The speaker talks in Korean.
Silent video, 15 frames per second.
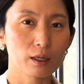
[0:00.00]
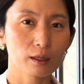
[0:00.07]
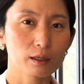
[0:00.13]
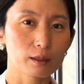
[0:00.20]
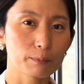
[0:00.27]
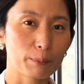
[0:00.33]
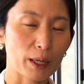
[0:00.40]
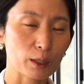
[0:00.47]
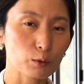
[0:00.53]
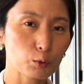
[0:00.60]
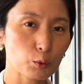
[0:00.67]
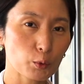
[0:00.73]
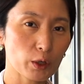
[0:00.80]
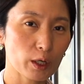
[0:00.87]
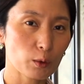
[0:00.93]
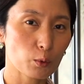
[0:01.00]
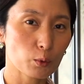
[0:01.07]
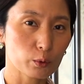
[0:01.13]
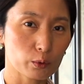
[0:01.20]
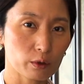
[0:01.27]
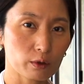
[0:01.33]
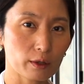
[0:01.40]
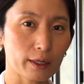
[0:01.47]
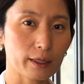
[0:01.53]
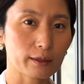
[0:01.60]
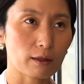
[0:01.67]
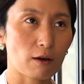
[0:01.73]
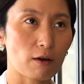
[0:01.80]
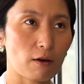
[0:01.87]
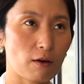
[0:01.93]
그 백조의
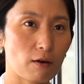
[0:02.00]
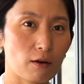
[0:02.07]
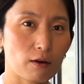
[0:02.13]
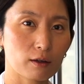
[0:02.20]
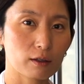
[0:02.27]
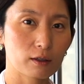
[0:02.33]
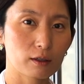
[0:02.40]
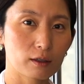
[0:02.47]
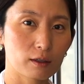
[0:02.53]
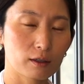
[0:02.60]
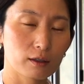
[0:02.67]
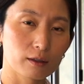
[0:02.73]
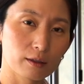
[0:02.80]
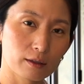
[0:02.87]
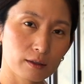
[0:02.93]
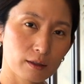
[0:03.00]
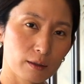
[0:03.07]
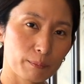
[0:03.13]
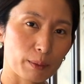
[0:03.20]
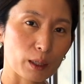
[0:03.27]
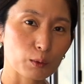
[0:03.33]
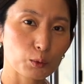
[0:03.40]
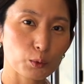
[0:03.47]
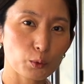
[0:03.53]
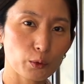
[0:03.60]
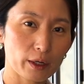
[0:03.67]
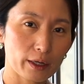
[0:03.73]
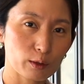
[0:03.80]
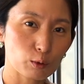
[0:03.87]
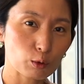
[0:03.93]
호수에서 그
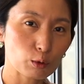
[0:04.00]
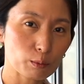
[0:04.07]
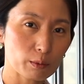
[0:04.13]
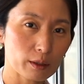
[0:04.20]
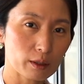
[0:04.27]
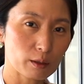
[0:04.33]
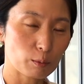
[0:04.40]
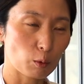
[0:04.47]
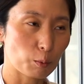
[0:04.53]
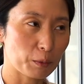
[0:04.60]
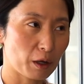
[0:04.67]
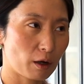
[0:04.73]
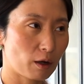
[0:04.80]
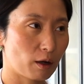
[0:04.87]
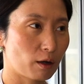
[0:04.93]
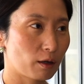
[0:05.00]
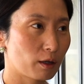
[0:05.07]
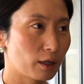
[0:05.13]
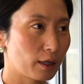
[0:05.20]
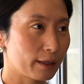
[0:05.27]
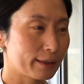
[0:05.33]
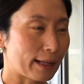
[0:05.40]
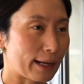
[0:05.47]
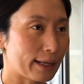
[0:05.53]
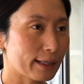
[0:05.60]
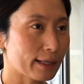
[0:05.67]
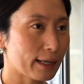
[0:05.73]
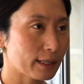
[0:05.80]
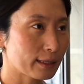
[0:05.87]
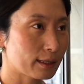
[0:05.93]
백조의 춤을 보면
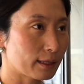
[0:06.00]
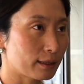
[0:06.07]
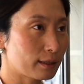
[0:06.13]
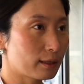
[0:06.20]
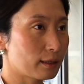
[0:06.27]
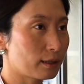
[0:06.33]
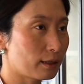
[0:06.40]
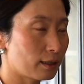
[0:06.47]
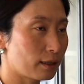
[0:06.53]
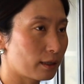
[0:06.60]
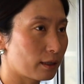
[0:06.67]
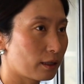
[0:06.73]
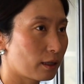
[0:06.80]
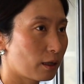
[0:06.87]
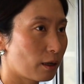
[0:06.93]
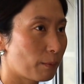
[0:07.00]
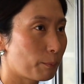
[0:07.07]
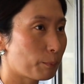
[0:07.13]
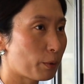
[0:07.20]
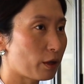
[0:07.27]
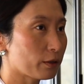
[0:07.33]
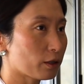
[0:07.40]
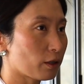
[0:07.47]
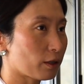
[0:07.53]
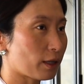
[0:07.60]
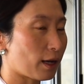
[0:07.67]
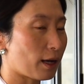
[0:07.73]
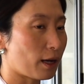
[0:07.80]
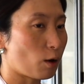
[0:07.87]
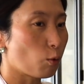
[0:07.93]
날개짓을
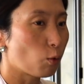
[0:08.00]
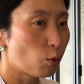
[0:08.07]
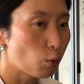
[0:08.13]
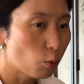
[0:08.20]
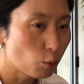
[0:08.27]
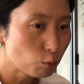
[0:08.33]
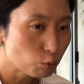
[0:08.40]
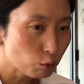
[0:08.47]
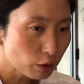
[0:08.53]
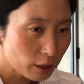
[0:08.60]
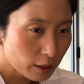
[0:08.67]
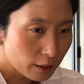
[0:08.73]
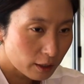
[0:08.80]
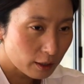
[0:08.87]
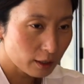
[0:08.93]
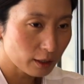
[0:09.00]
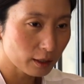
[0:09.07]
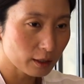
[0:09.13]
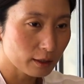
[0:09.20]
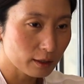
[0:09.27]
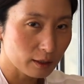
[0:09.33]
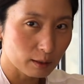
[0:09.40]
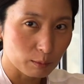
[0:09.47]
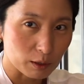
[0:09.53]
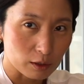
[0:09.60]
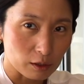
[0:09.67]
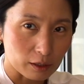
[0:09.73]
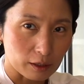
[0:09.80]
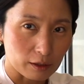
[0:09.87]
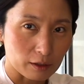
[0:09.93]
펼쳤다가 오므리는 이 느낌
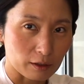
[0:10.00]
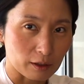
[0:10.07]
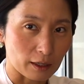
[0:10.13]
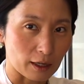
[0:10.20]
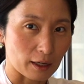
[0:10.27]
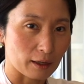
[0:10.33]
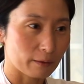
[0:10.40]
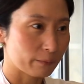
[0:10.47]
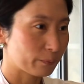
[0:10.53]
있잖아 요 이렇게